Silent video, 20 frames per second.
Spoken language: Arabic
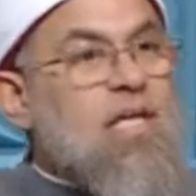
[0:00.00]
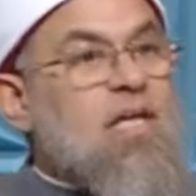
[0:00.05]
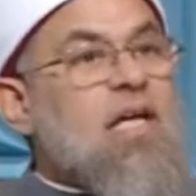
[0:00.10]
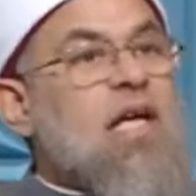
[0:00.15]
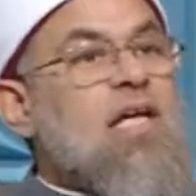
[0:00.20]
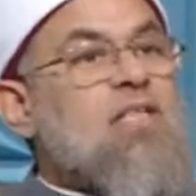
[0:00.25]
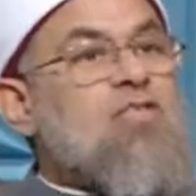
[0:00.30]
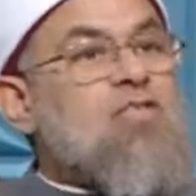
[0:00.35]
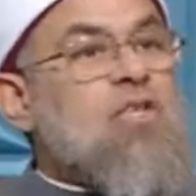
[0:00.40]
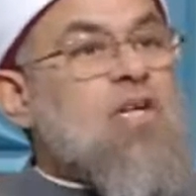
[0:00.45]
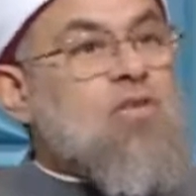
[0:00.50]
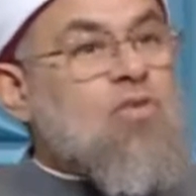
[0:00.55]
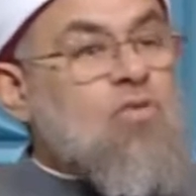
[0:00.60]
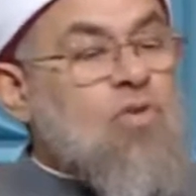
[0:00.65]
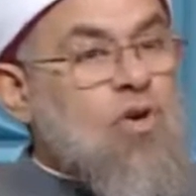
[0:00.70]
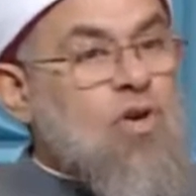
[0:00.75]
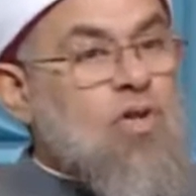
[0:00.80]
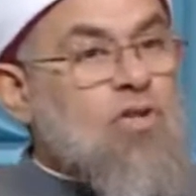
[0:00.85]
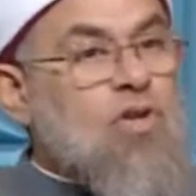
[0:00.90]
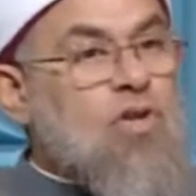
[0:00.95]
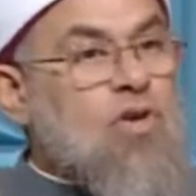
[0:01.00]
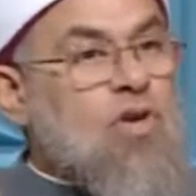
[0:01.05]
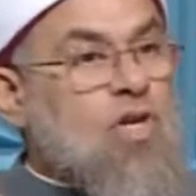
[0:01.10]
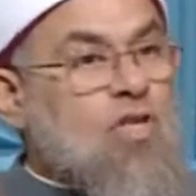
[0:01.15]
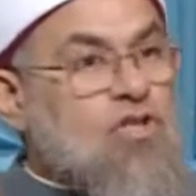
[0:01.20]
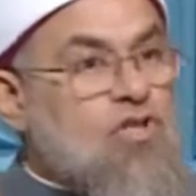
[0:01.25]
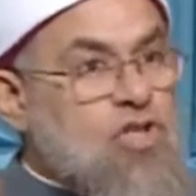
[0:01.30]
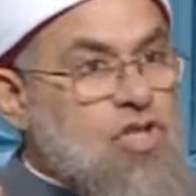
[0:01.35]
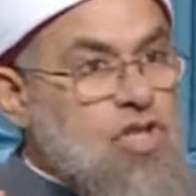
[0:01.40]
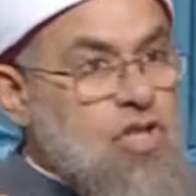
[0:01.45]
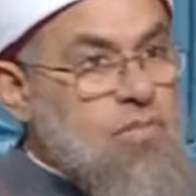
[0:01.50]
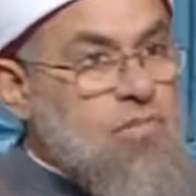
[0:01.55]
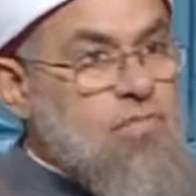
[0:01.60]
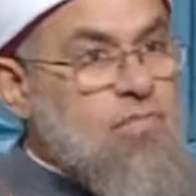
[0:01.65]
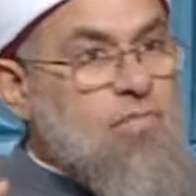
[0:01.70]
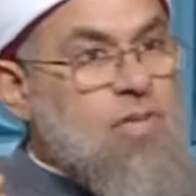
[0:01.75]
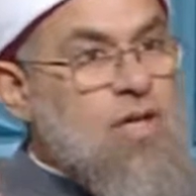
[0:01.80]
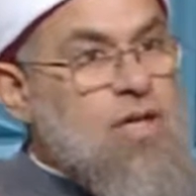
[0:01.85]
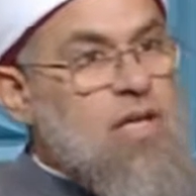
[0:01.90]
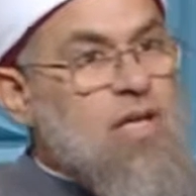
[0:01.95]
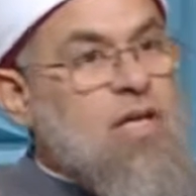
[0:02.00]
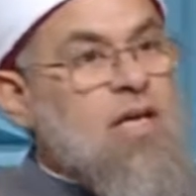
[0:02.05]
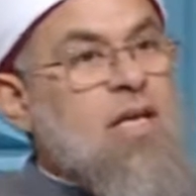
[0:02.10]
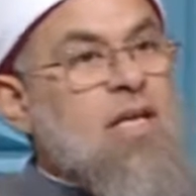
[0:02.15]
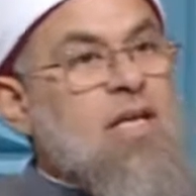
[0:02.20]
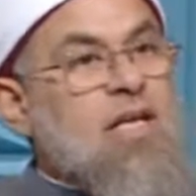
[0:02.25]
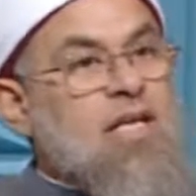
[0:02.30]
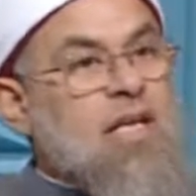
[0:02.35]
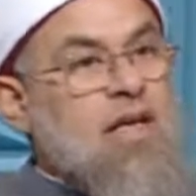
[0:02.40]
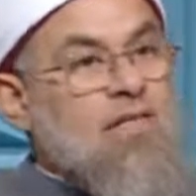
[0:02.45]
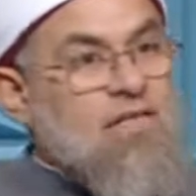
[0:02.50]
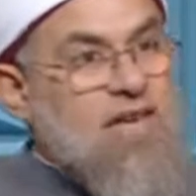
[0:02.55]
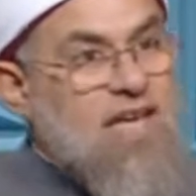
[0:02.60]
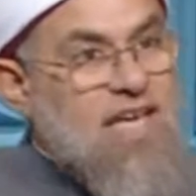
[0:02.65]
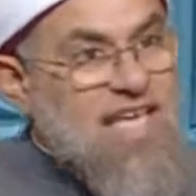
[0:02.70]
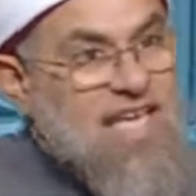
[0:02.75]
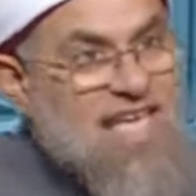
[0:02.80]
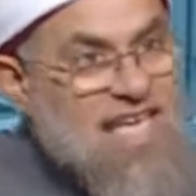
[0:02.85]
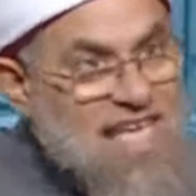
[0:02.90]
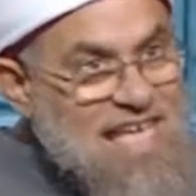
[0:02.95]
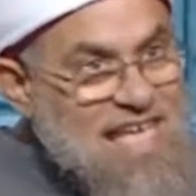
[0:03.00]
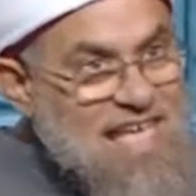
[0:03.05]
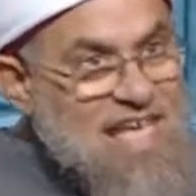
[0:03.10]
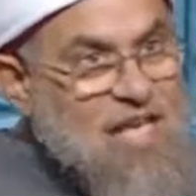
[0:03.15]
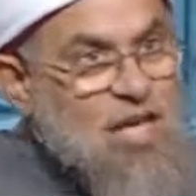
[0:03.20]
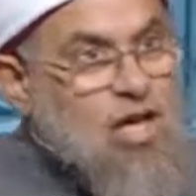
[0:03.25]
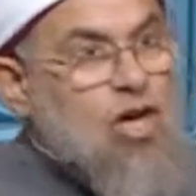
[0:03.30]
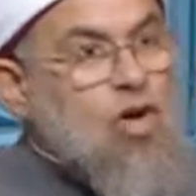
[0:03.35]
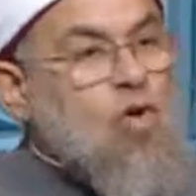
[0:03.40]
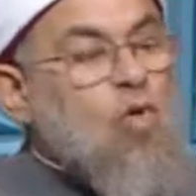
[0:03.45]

من الشيطان, الشيطان الرجيم من نفخه